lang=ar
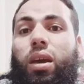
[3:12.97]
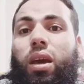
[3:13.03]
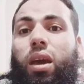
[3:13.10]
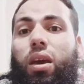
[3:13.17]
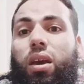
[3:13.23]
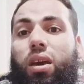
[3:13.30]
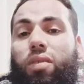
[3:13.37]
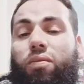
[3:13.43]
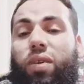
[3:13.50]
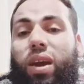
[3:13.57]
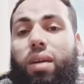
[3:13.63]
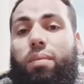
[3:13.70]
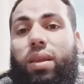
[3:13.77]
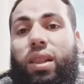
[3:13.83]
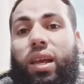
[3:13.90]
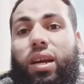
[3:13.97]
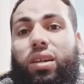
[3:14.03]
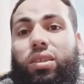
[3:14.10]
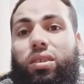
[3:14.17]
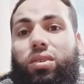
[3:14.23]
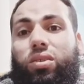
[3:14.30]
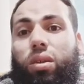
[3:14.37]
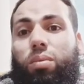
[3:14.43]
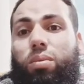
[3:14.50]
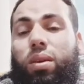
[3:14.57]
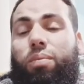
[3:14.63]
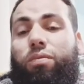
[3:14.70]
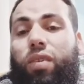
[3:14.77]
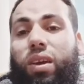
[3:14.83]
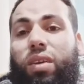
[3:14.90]
آه، فبلغت
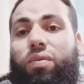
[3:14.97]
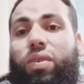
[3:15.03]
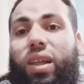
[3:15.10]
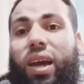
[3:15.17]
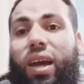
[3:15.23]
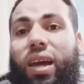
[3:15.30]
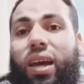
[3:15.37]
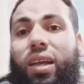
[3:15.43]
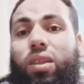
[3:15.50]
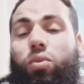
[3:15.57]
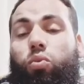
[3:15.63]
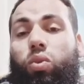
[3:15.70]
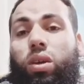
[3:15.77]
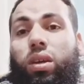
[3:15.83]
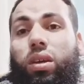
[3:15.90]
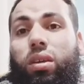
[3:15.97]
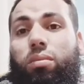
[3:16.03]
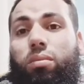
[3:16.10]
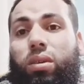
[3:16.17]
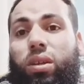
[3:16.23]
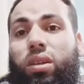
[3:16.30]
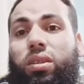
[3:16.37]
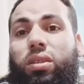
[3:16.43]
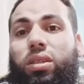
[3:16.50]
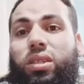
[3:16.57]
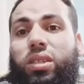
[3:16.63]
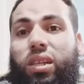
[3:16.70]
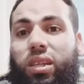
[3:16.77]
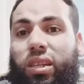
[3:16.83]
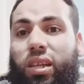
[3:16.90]
الطبيب فجه في الحال والمريض
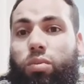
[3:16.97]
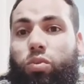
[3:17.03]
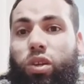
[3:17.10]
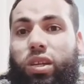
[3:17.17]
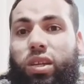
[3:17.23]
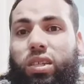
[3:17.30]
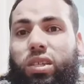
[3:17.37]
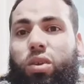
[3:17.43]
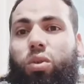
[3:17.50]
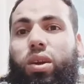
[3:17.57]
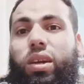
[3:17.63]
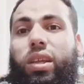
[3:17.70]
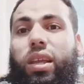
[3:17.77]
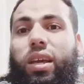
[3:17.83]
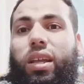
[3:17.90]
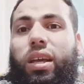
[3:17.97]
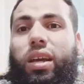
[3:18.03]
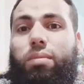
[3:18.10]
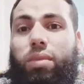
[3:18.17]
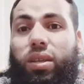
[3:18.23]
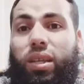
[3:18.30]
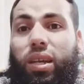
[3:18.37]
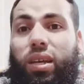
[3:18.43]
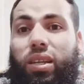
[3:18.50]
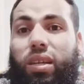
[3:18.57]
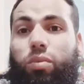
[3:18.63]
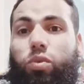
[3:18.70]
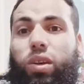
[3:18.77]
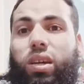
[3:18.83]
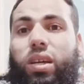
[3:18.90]
نزل العنايه المركزه هو كده كده كان محتاج عنايه
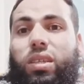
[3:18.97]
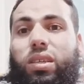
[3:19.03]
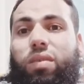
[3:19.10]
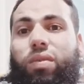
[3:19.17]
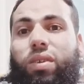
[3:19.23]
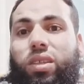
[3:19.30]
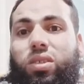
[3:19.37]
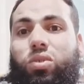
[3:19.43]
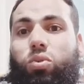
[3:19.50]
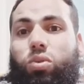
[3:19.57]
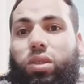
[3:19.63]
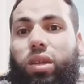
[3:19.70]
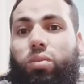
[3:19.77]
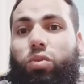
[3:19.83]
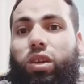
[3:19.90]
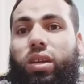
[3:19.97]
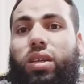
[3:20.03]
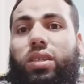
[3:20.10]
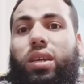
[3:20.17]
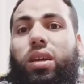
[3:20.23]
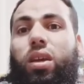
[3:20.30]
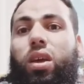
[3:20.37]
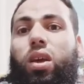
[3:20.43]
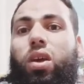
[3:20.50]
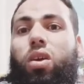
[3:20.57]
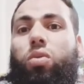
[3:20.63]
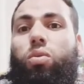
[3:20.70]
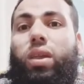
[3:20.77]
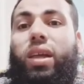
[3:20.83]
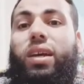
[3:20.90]
مركزه فنزلوا عنايه مركزه
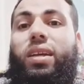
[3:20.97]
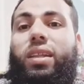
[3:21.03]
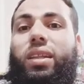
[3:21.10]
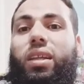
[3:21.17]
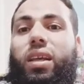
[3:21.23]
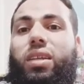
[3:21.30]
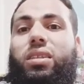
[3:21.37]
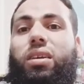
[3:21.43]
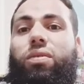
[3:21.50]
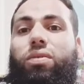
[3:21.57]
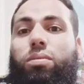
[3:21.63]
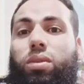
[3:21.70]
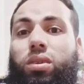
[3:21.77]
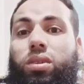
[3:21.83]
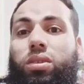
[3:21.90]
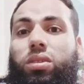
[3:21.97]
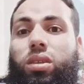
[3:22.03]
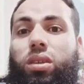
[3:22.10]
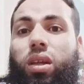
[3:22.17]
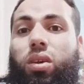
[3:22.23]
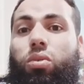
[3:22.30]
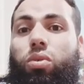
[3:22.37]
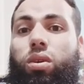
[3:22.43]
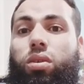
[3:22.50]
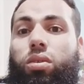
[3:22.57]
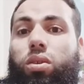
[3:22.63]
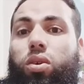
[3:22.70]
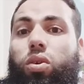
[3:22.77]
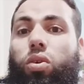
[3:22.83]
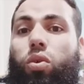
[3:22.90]
ولكن للأسف المريض تدهور
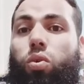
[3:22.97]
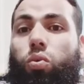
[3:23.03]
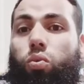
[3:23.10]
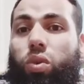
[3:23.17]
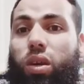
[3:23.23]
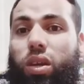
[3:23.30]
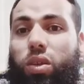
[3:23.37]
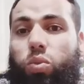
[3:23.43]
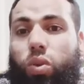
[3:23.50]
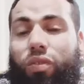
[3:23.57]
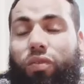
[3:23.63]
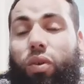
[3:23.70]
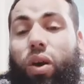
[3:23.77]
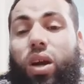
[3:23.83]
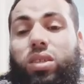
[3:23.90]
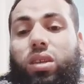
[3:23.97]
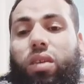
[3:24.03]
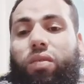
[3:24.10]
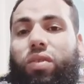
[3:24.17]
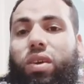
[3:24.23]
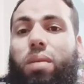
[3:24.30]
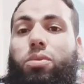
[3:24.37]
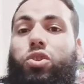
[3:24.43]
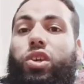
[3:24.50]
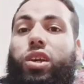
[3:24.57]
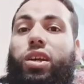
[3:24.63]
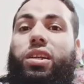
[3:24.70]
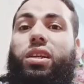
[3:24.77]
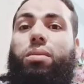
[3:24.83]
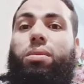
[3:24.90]
واتوفى وحصل فيها
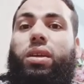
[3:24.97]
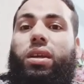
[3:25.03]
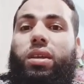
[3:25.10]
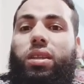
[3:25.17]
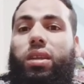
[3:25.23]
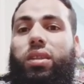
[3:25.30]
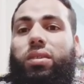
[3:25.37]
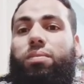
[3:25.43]
مشاكل كبيرة جدا